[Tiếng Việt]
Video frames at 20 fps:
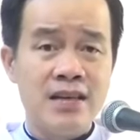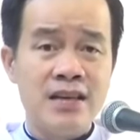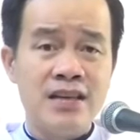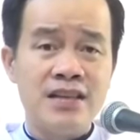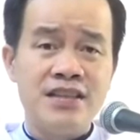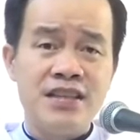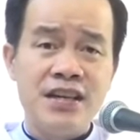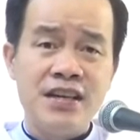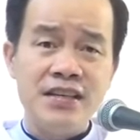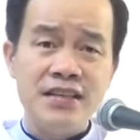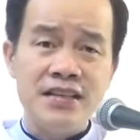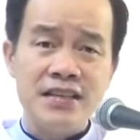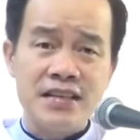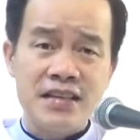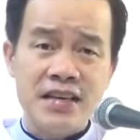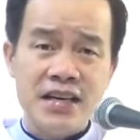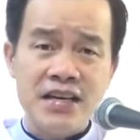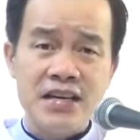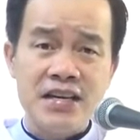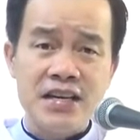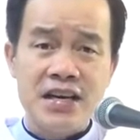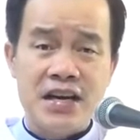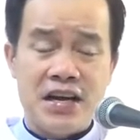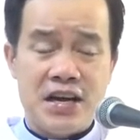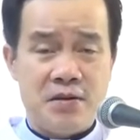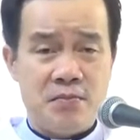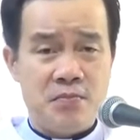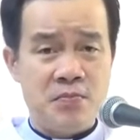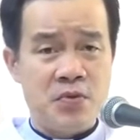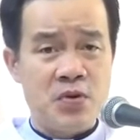chính kinh
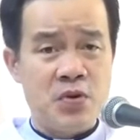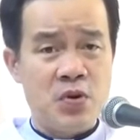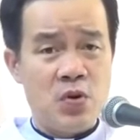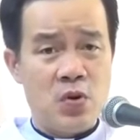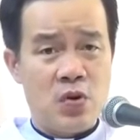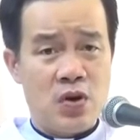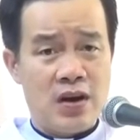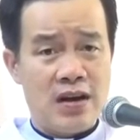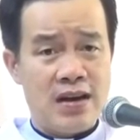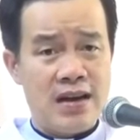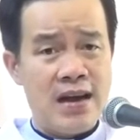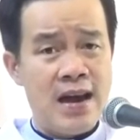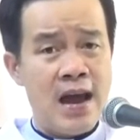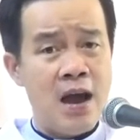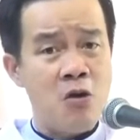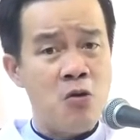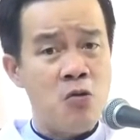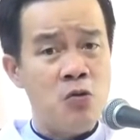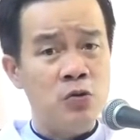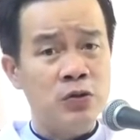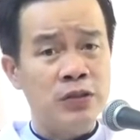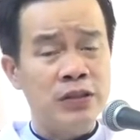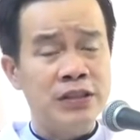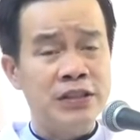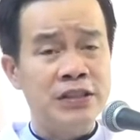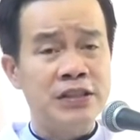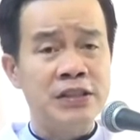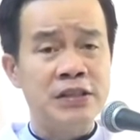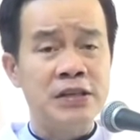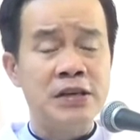nghiệm đau
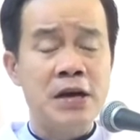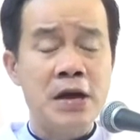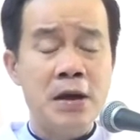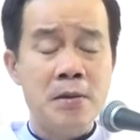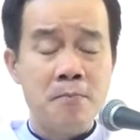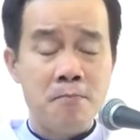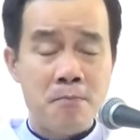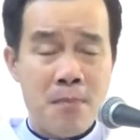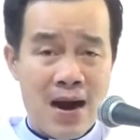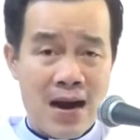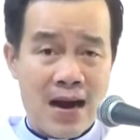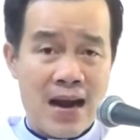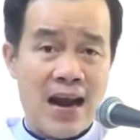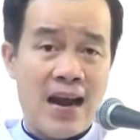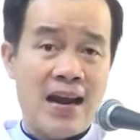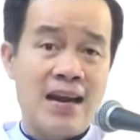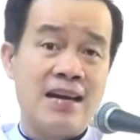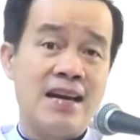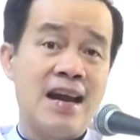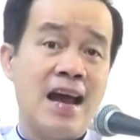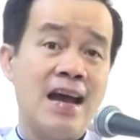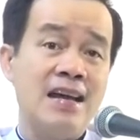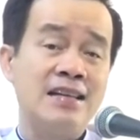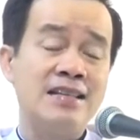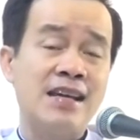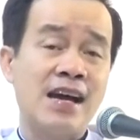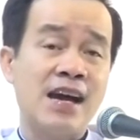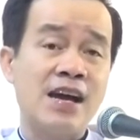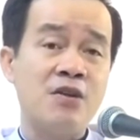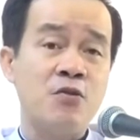thương mà ngài đã
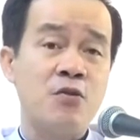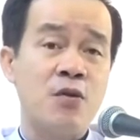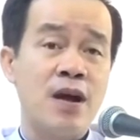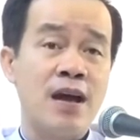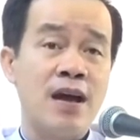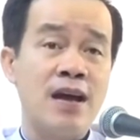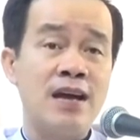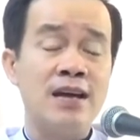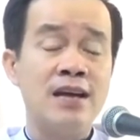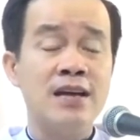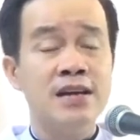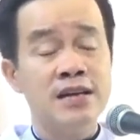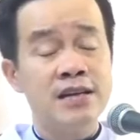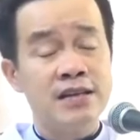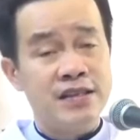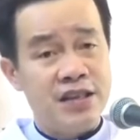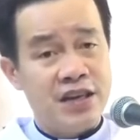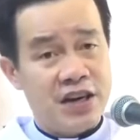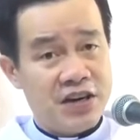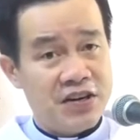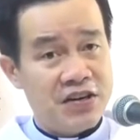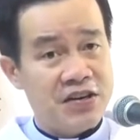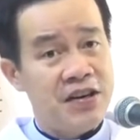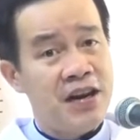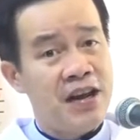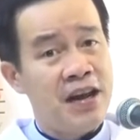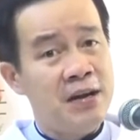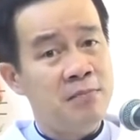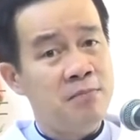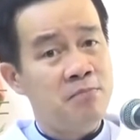trải qua trở
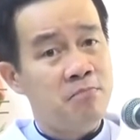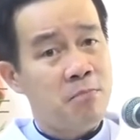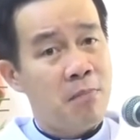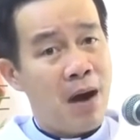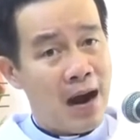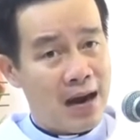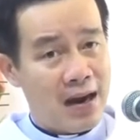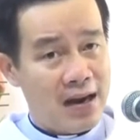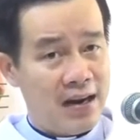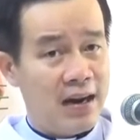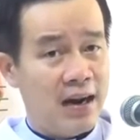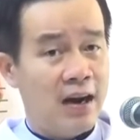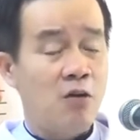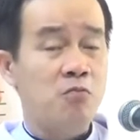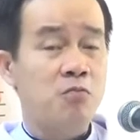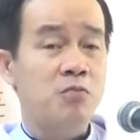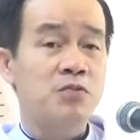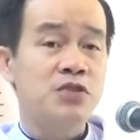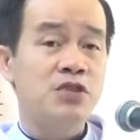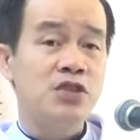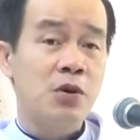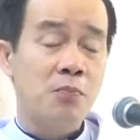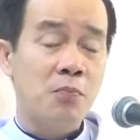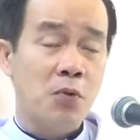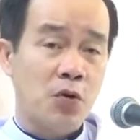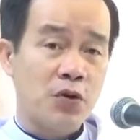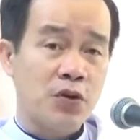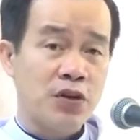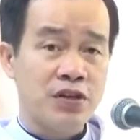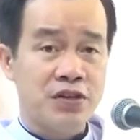nên bài học cho
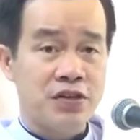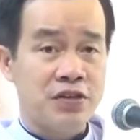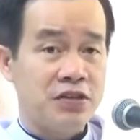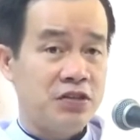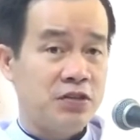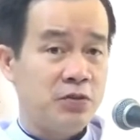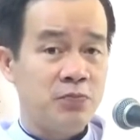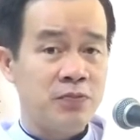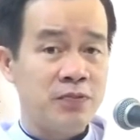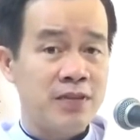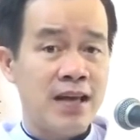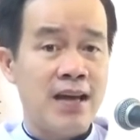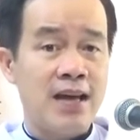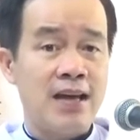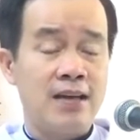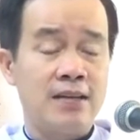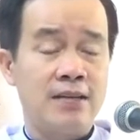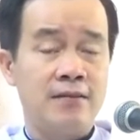mỗi người chúng ta